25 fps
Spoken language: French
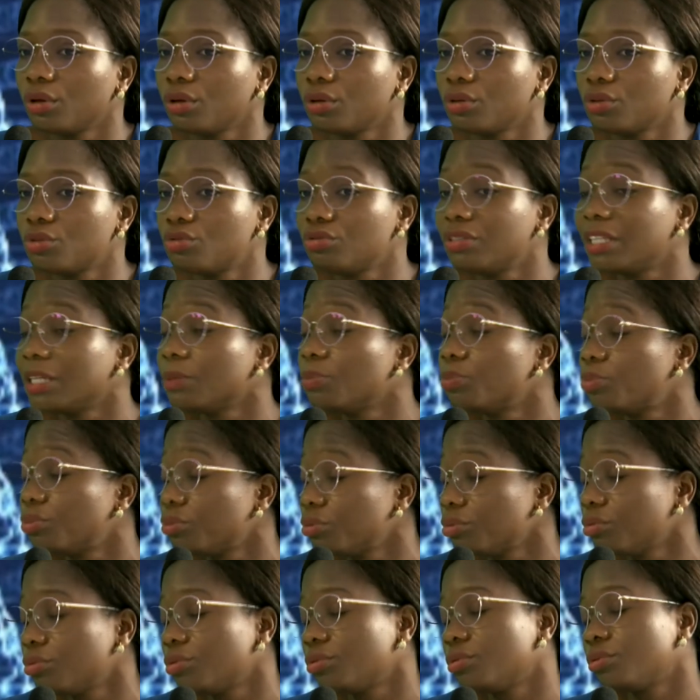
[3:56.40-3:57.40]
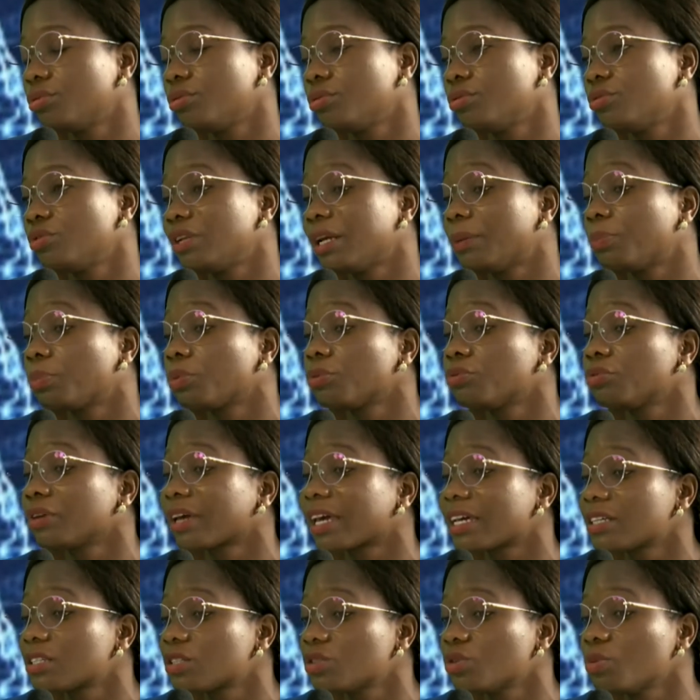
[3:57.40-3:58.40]
du début de la
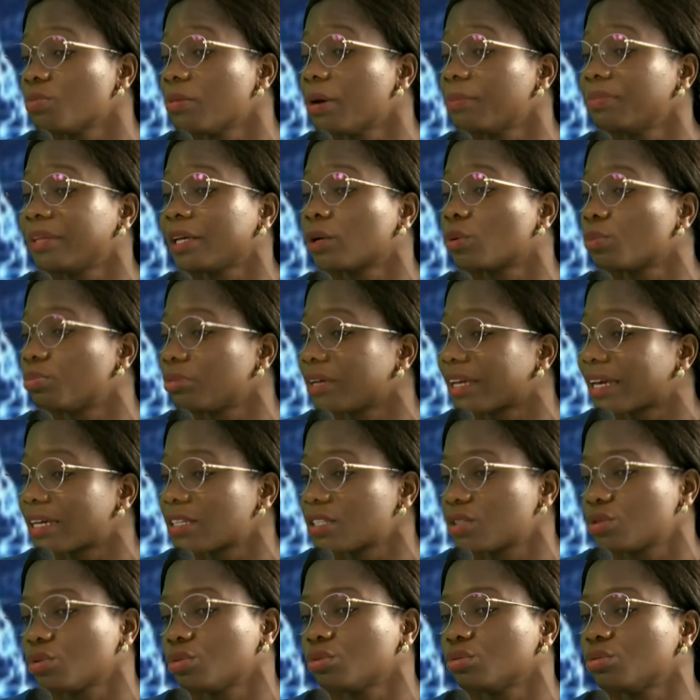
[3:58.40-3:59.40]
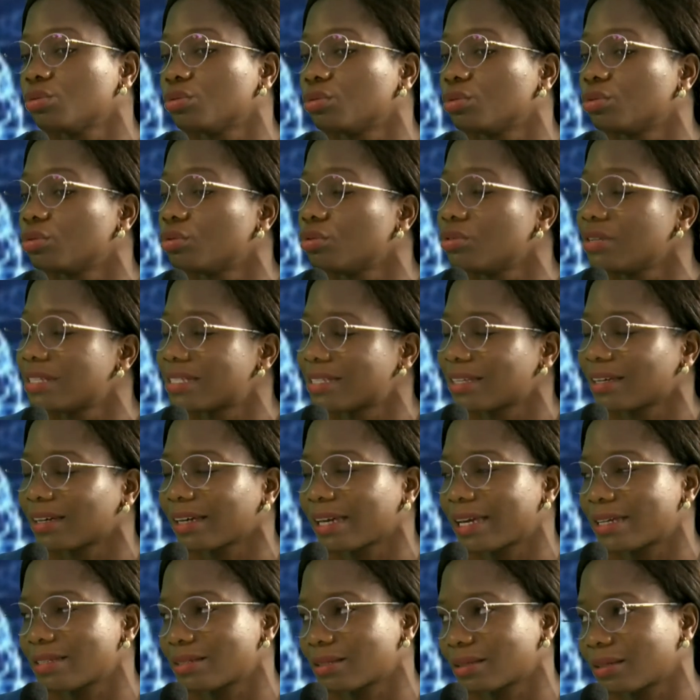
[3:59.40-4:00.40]
provocation, même des complications de l'ulcère
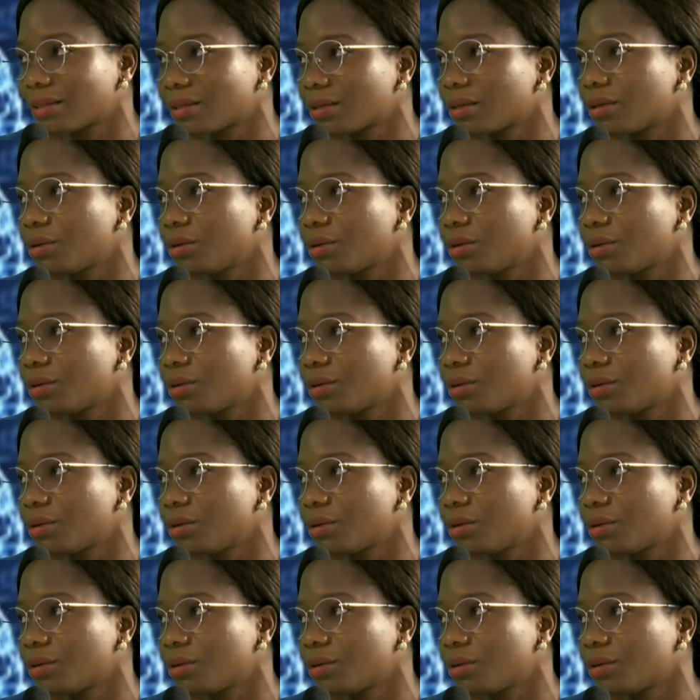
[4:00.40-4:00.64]
gastrique.